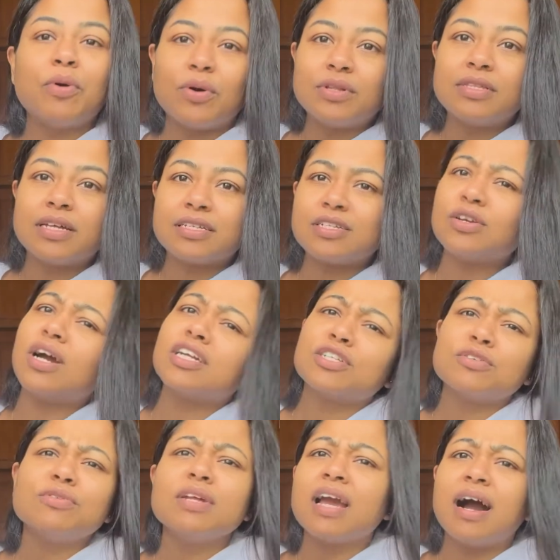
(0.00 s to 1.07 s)
বন্ধ আছে
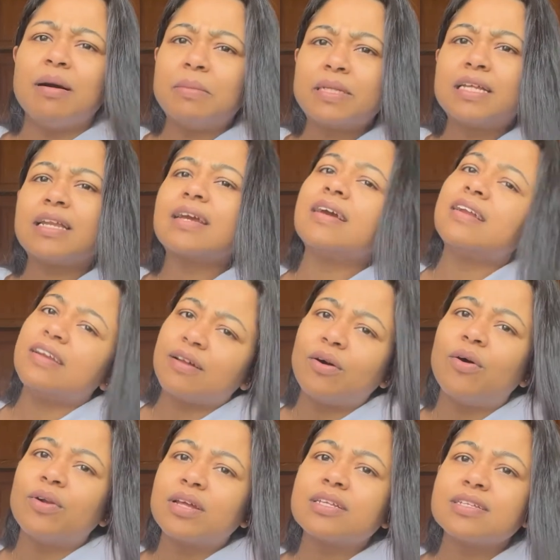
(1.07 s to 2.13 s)
আশা করি আমাদের এখানে না
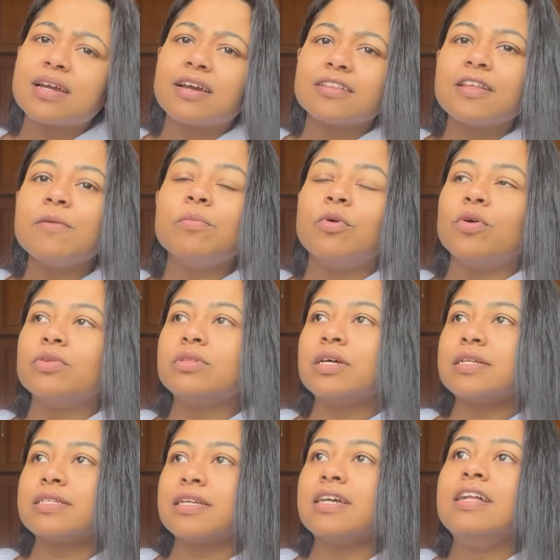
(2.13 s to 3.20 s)
অনেক জায়গাতেই বন্ধ
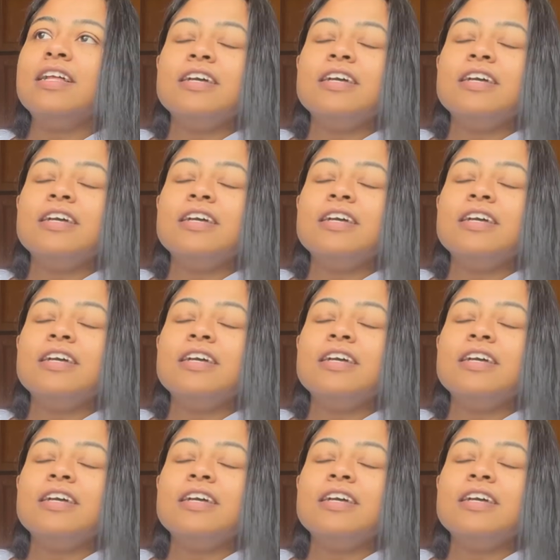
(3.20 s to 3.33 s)
আছে